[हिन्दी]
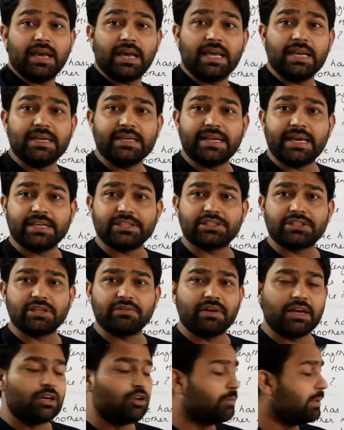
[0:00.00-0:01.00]
एल डैश की
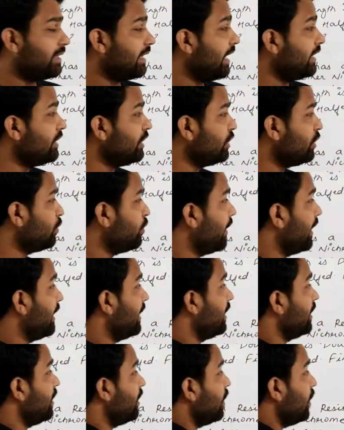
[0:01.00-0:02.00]
वैल्यू बता दी 2l